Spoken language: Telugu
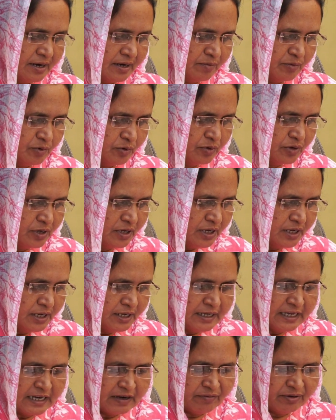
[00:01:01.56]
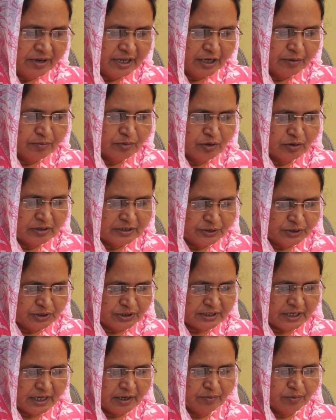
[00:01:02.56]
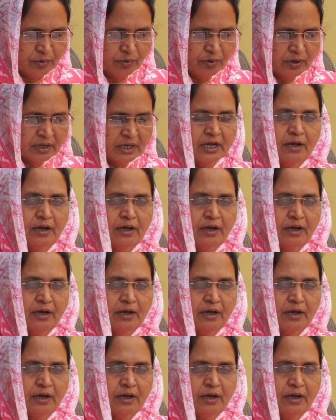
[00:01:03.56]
కాండము ఇరవై ఎనిమిదో అధ్యాయము